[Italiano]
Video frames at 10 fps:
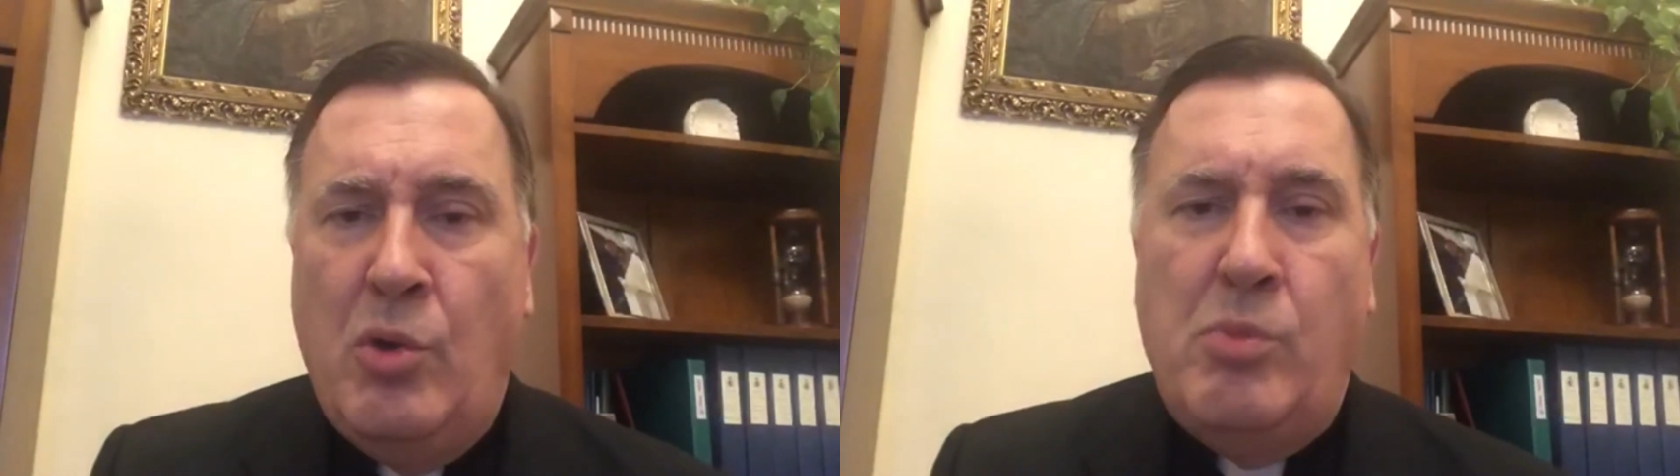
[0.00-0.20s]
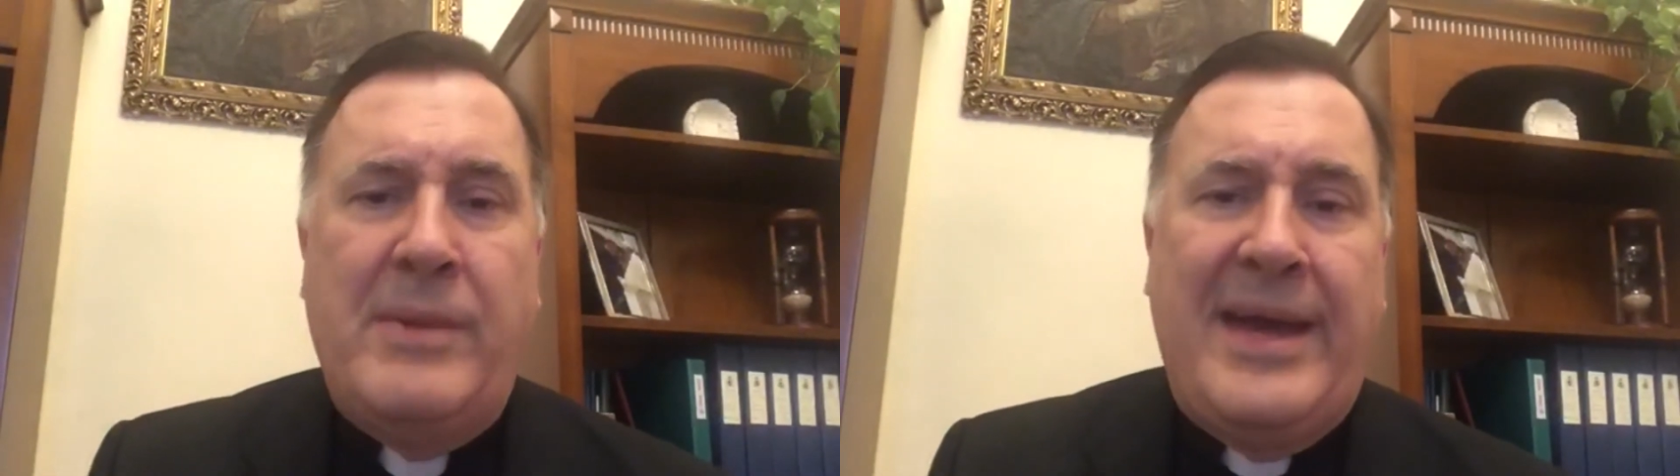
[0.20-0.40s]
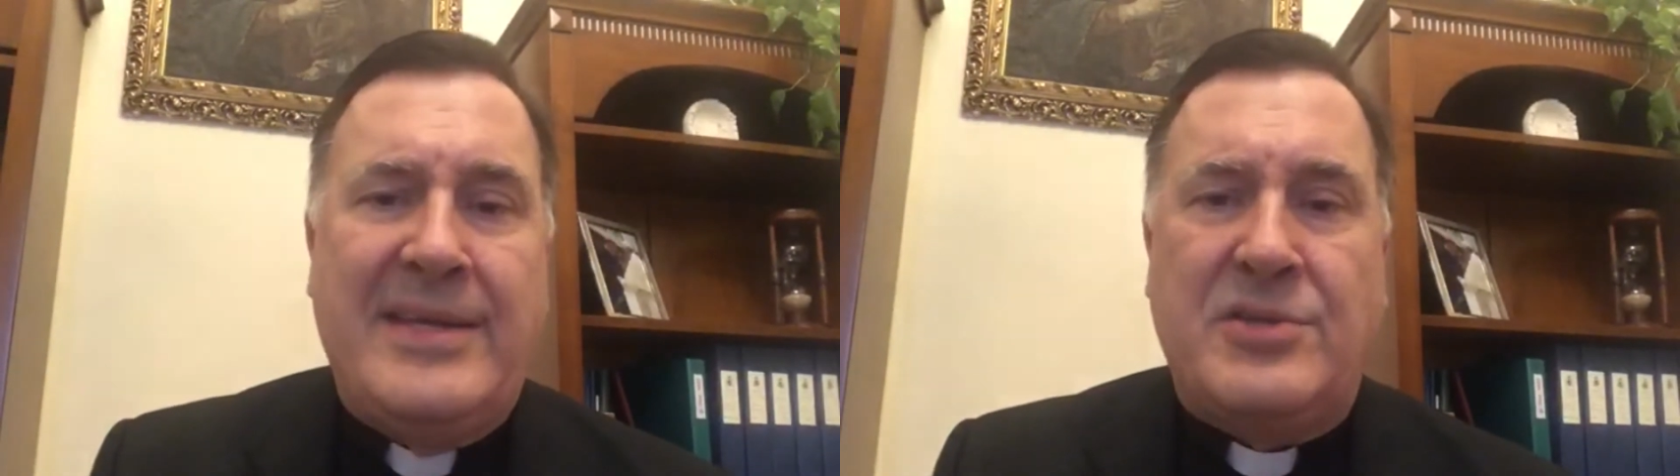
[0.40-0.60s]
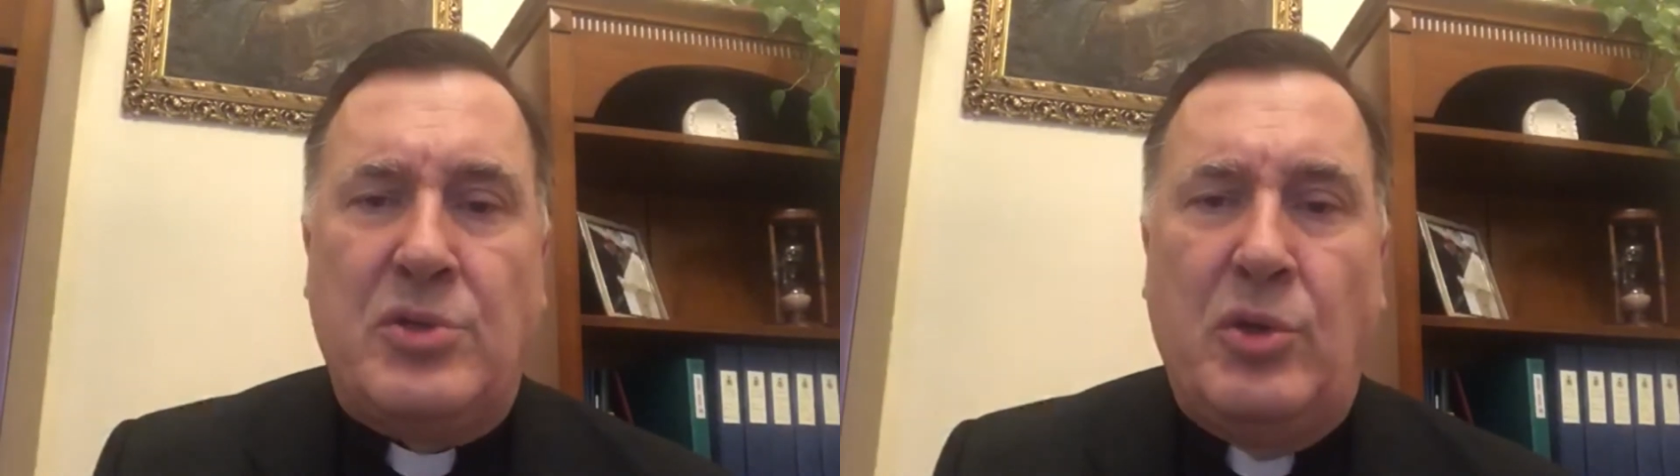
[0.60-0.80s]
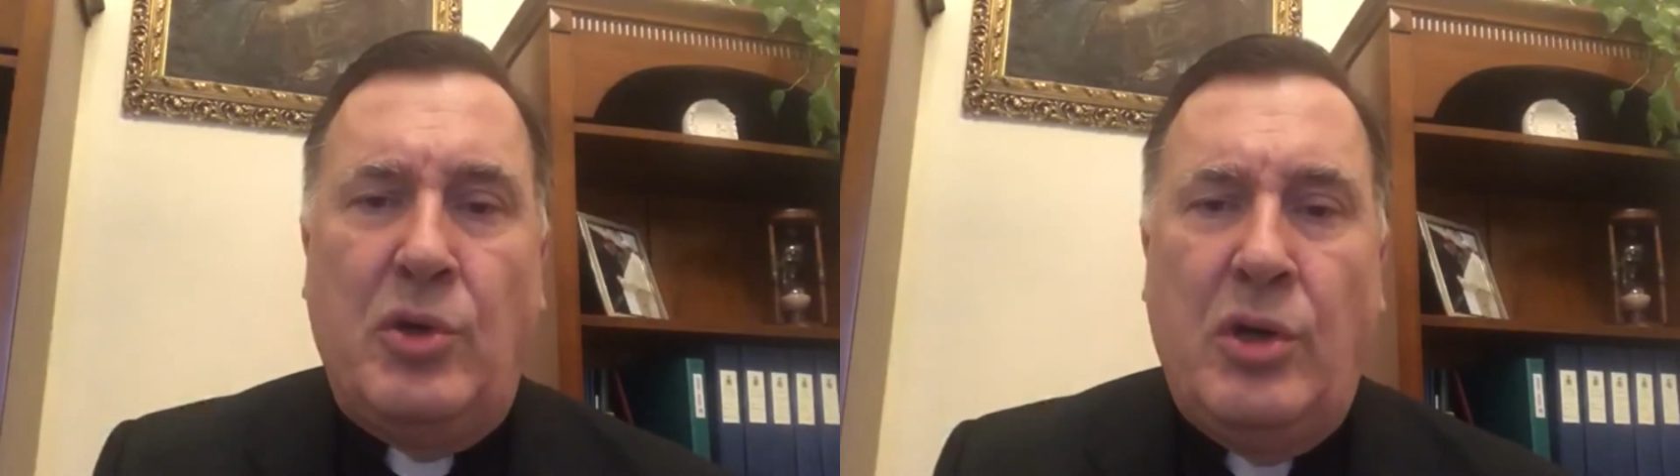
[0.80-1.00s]
un
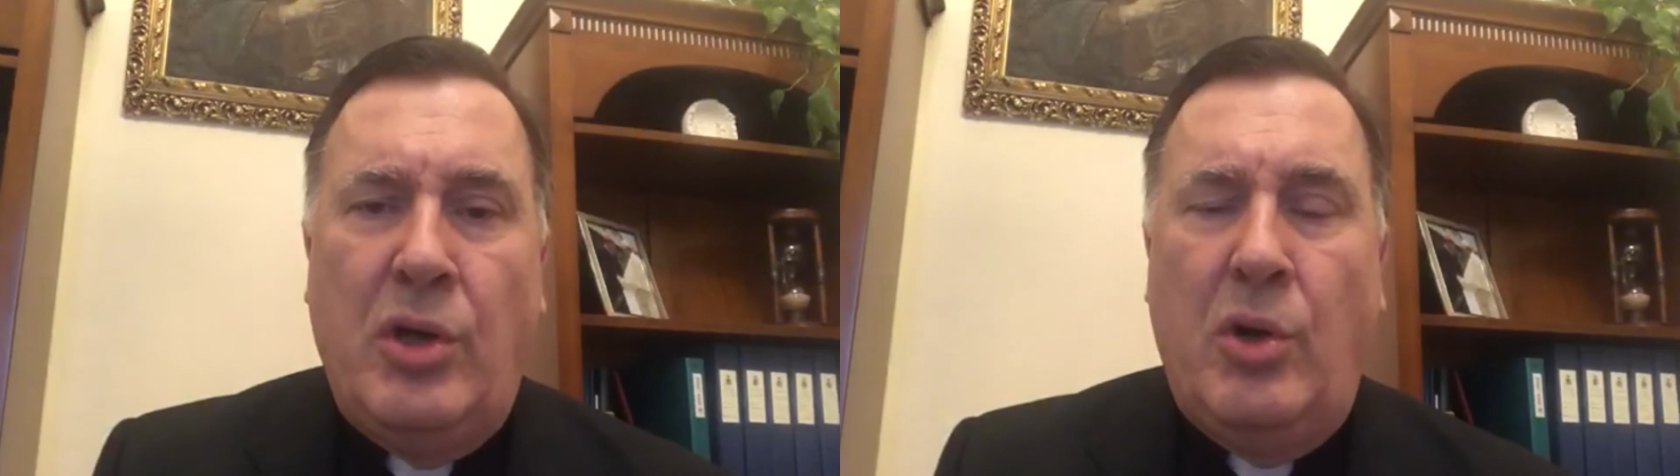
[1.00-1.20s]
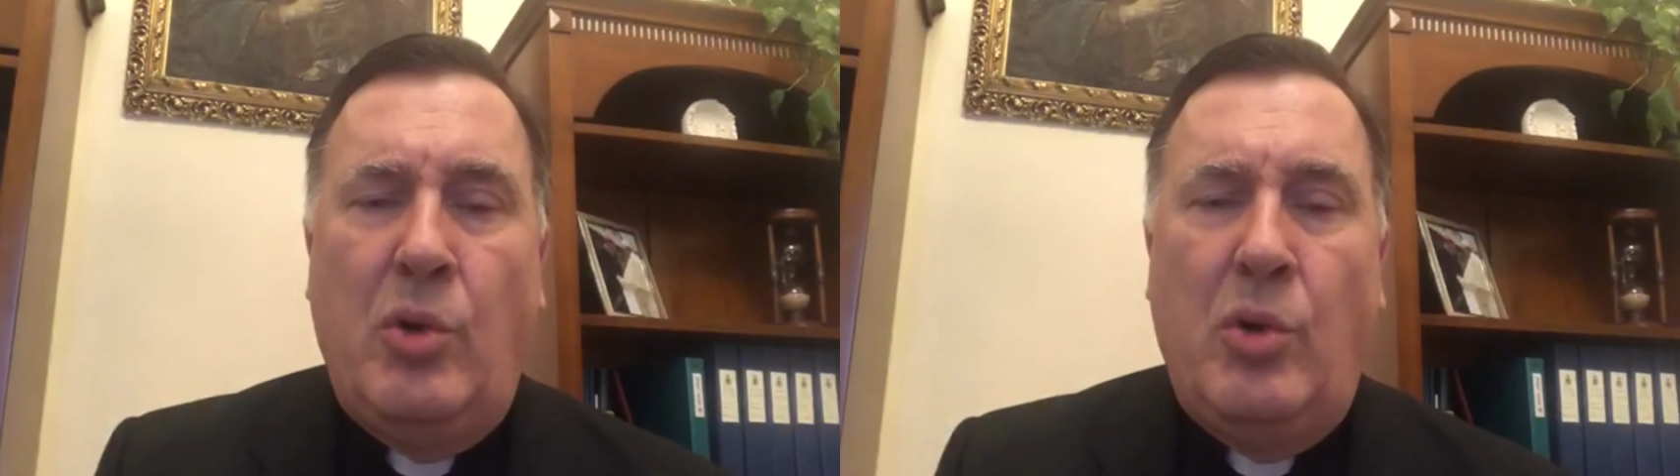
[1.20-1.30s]
maestro